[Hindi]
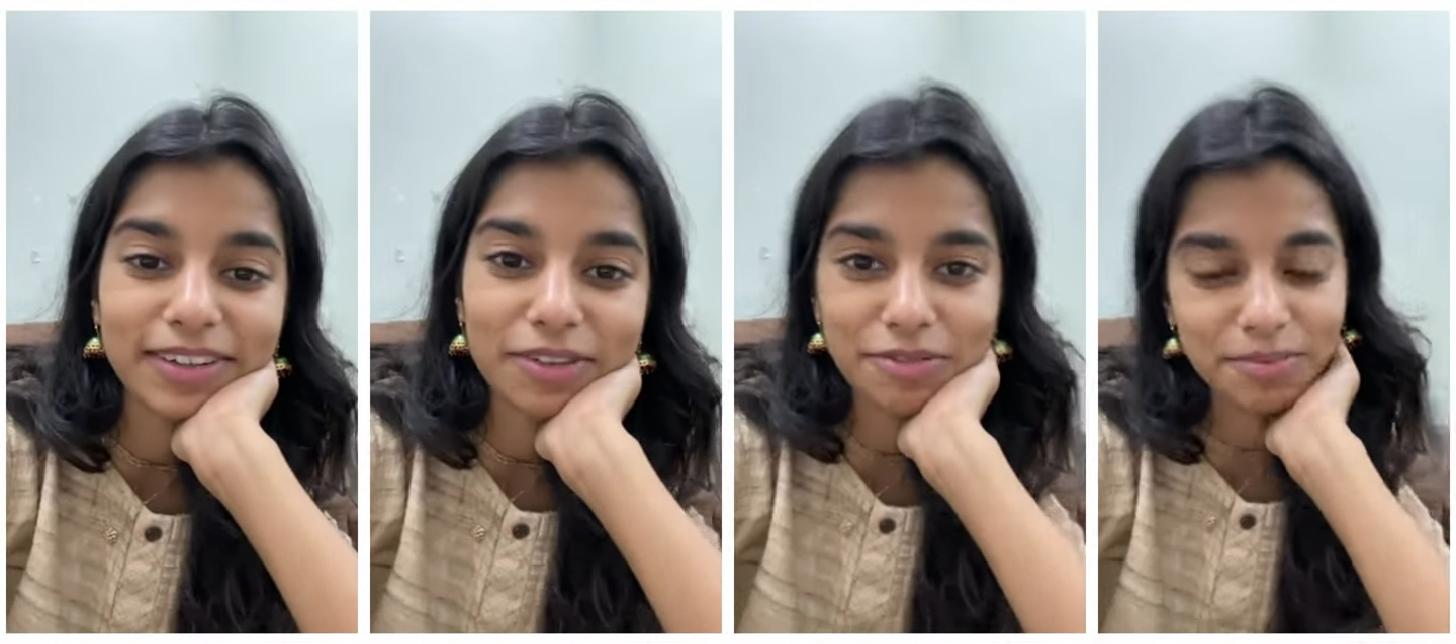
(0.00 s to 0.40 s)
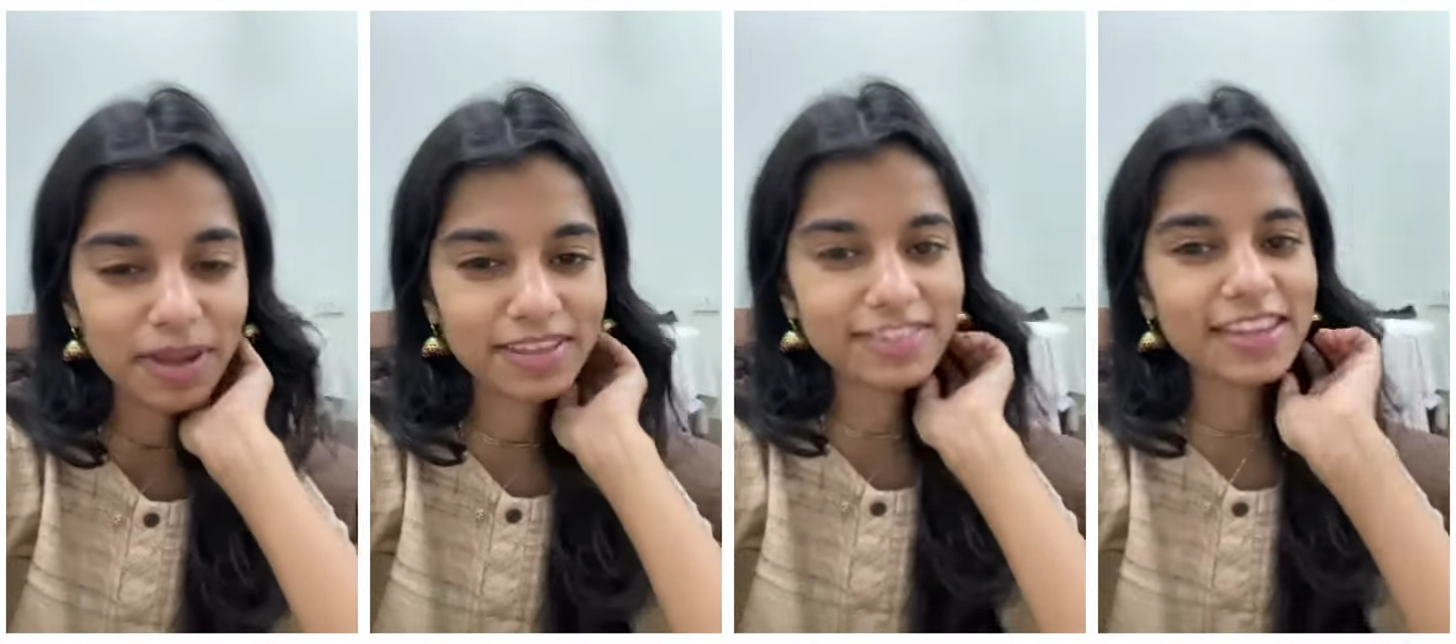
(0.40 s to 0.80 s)
की
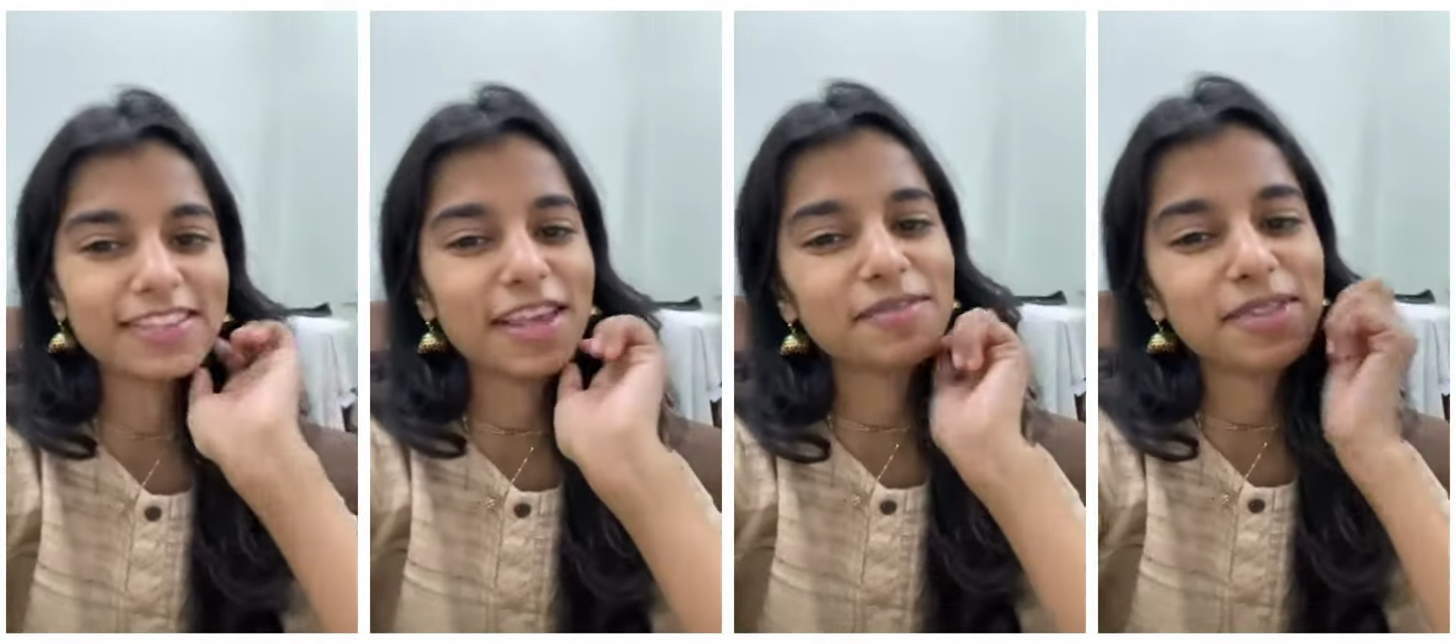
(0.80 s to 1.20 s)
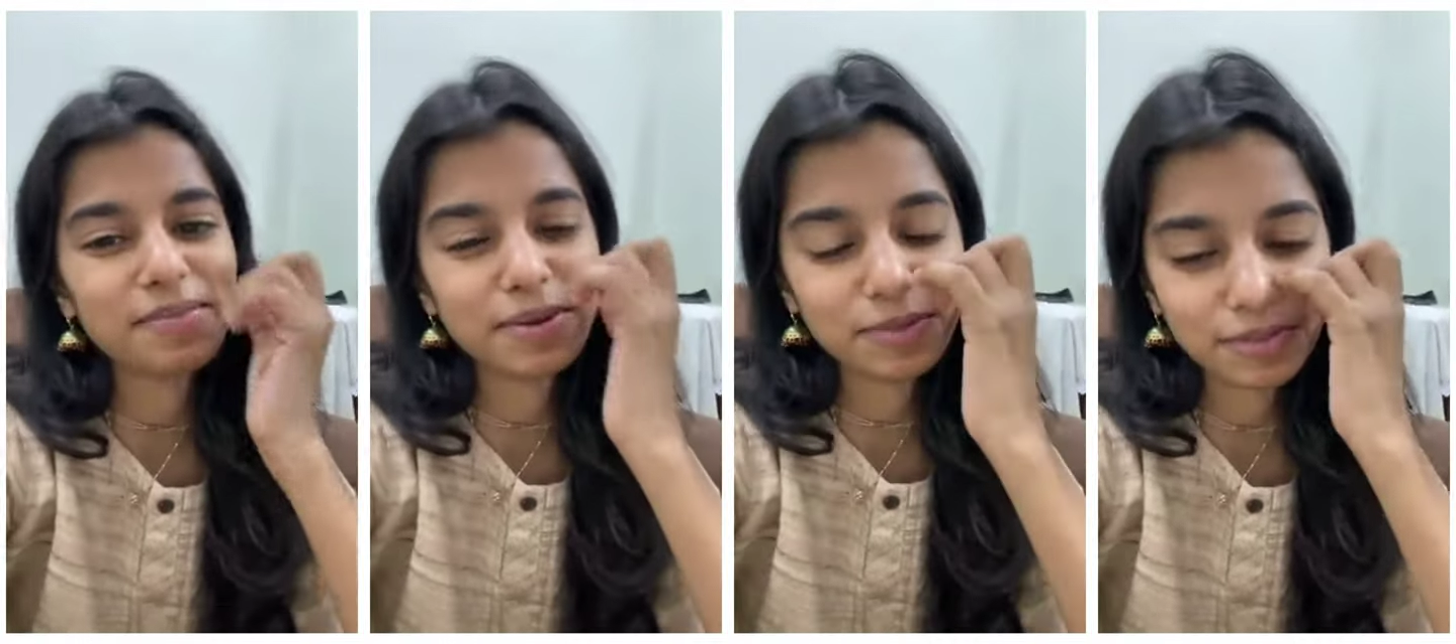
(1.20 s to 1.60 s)
फरमाइश के हिसाब
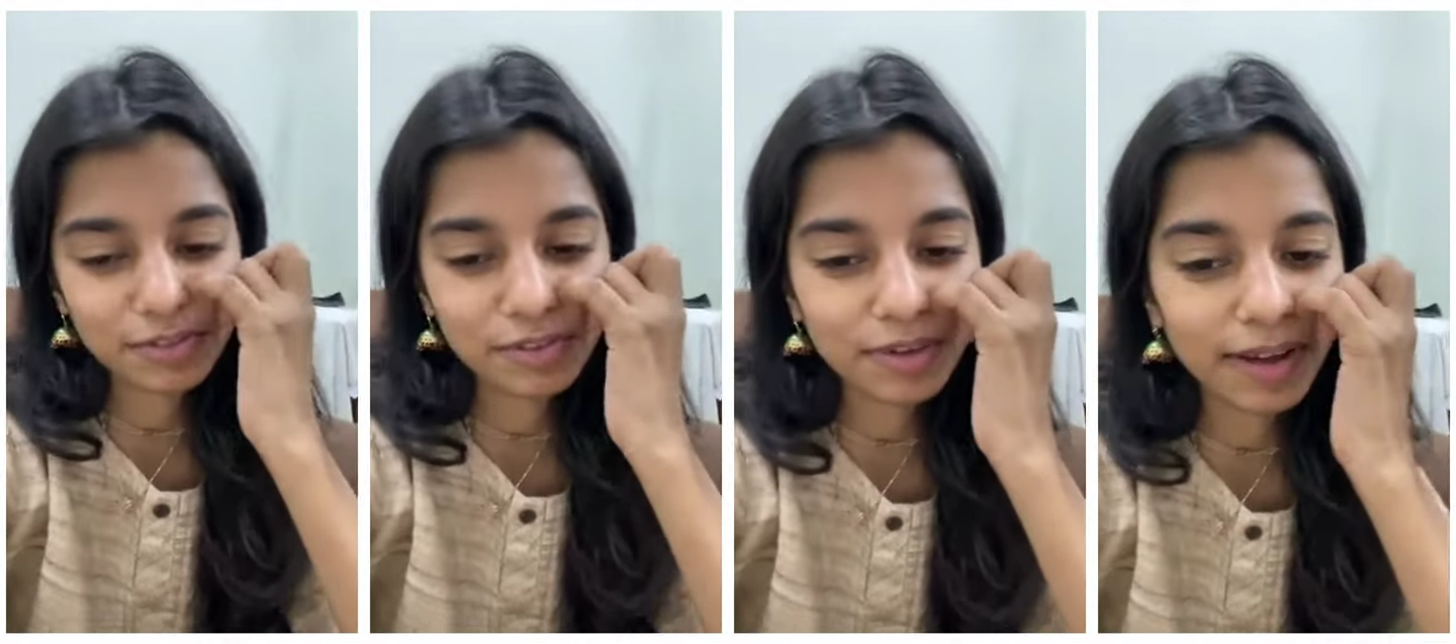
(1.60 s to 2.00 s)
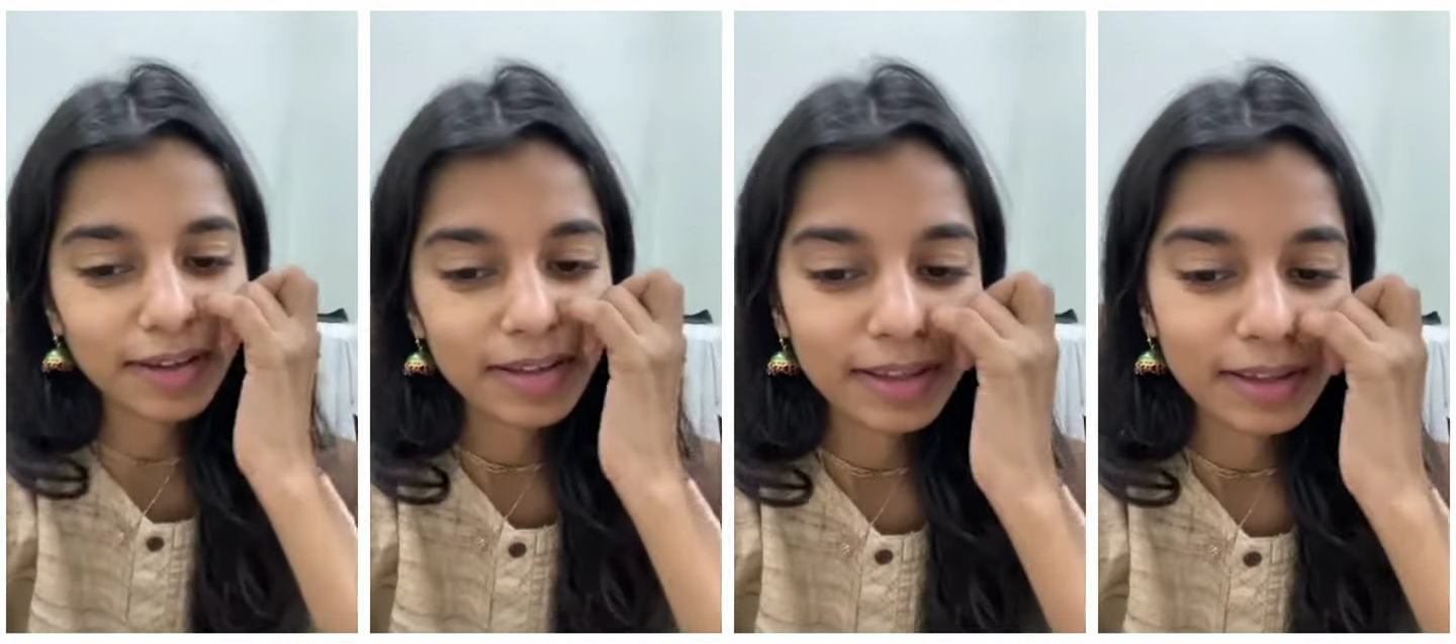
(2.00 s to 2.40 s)
से भी कुछ कुछ होगा